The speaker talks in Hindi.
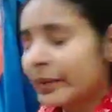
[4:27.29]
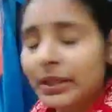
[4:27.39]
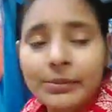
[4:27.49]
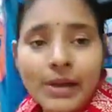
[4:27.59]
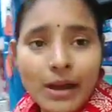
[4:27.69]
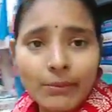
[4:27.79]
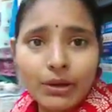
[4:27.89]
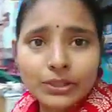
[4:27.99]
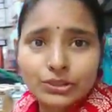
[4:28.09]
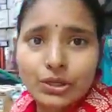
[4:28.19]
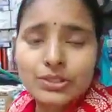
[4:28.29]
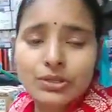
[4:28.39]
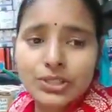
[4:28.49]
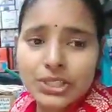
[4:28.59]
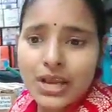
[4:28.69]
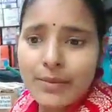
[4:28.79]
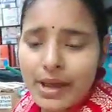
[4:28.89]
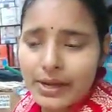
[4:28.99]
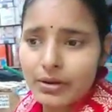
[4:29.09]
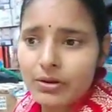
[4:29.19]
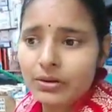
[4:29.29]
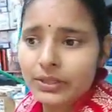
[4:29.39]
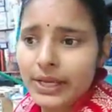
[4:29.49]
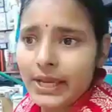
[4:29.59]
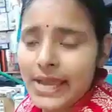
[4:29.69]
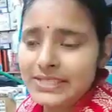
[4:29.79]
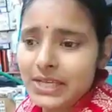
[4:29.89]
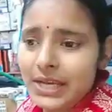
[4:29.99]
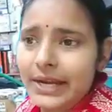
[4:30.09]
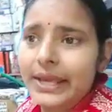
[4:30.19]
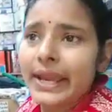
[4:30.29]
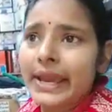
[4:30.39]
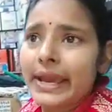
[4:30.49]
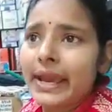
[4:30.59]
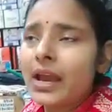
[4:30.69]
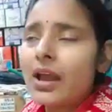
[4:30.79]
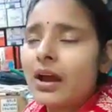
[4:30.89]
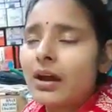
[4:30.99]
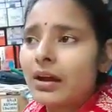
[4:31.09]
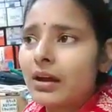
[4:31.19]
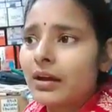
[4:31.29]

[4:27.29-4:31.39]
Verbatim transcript: मतलब हम लोग सोच सोच के हमारे रोंगटे ऐसे खड़े हैं आ,